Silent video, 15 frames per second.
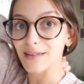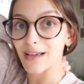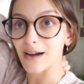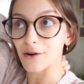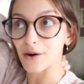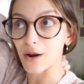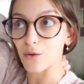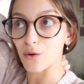
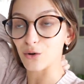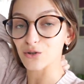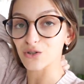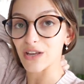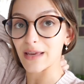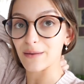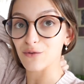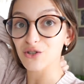Ahora luego
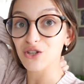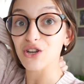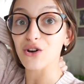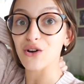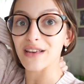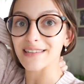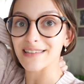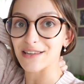seguimos y
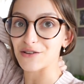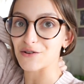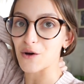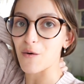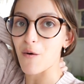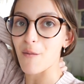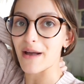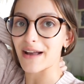os enseño
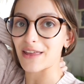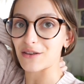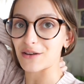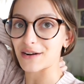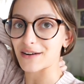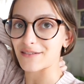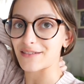cómo me ha quedado la